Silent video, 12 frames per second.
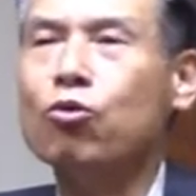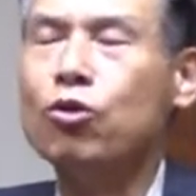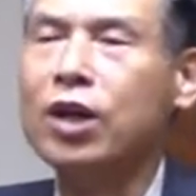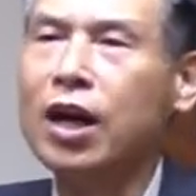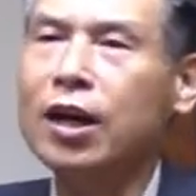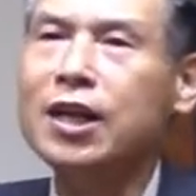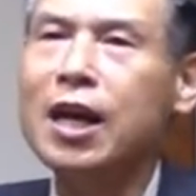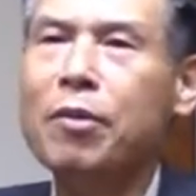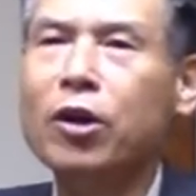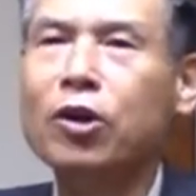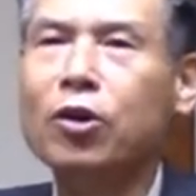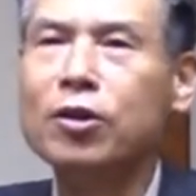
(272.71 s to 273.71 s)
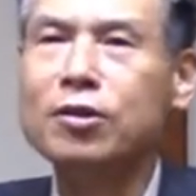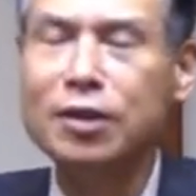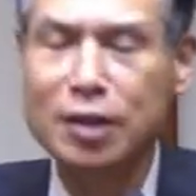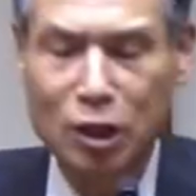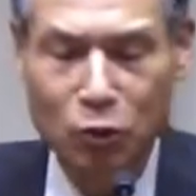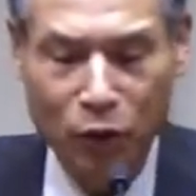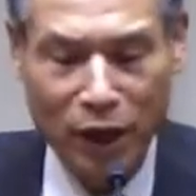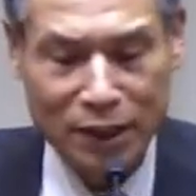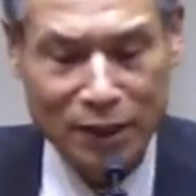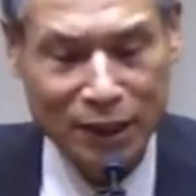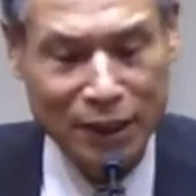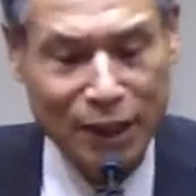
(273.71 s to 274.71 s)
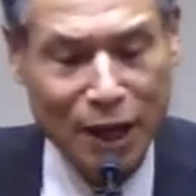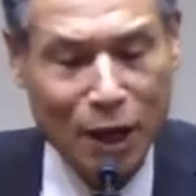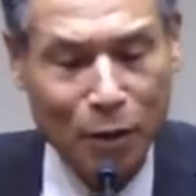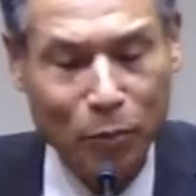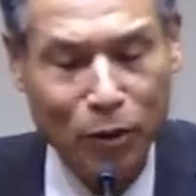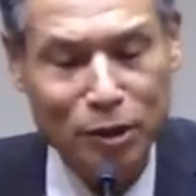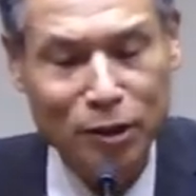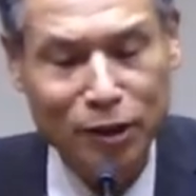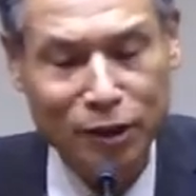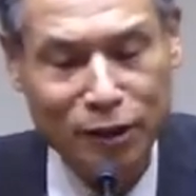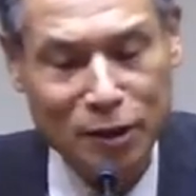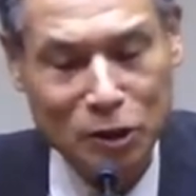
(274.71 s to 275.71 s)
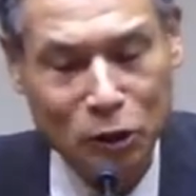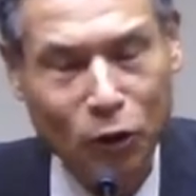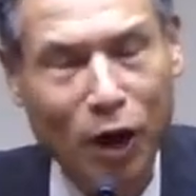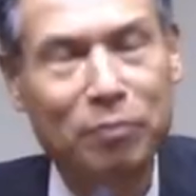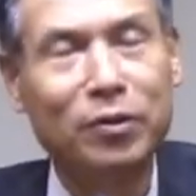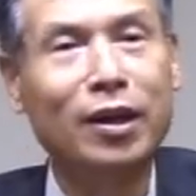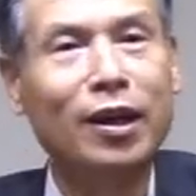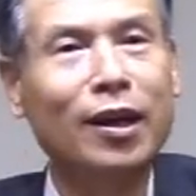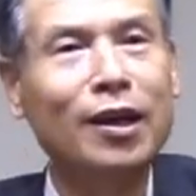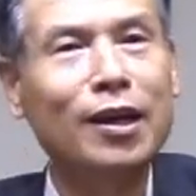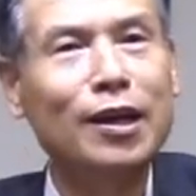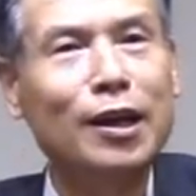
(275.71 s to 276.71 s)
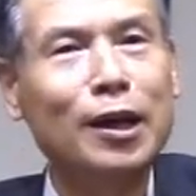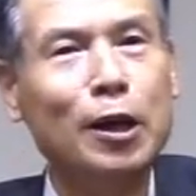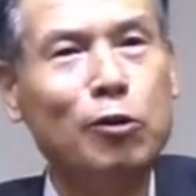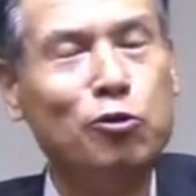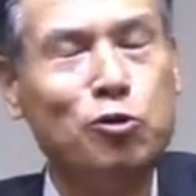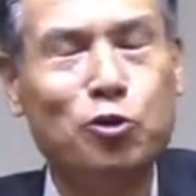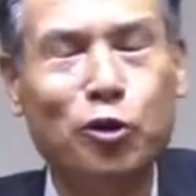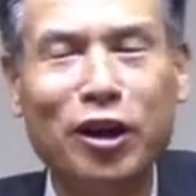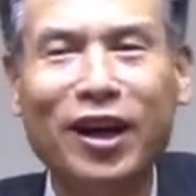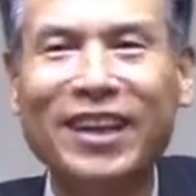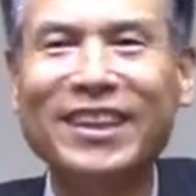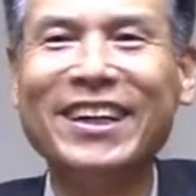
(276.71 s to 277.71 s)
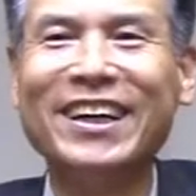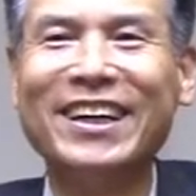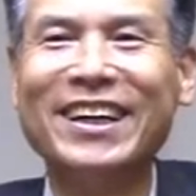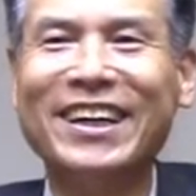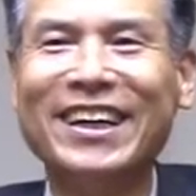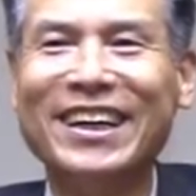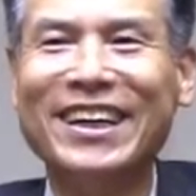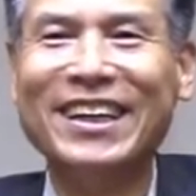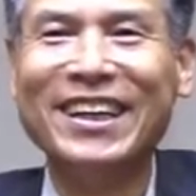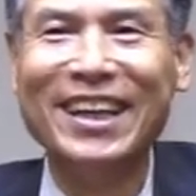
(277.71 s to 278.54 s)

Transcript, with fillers: 우리가 의의 변기로 쓰이기 위해서는 먼저 그리스도와 함께 죽어야 한다.